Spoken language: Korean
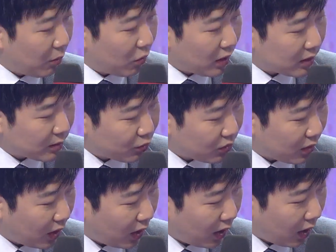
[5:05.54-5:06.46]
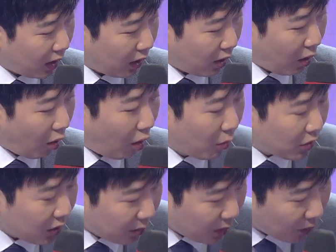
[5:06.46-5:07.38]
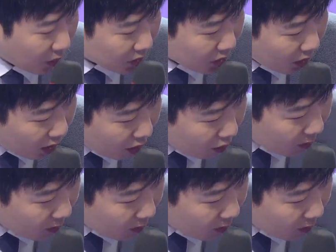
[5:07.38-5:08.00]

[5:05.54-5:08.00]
해볼까 싶은데 어머님이 먼저